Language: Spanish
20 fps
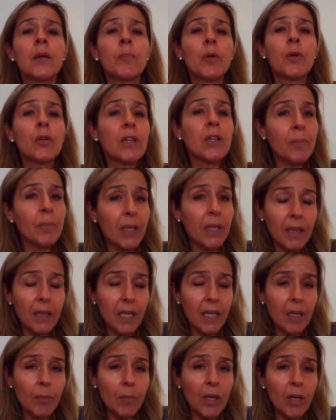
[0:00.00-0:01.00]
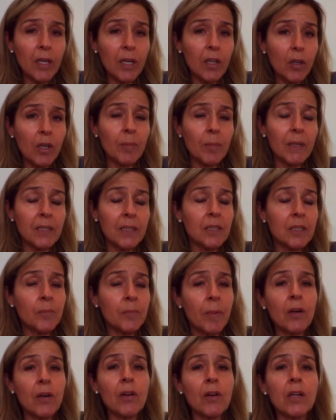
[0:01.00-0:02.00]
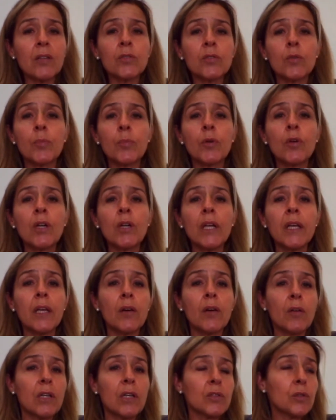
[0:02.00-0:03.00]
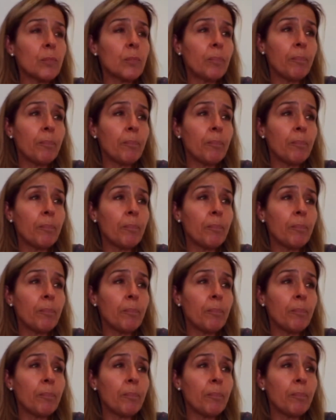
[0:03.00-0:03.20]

pero también tenemos a niños que participaron en el Soprole y ahora son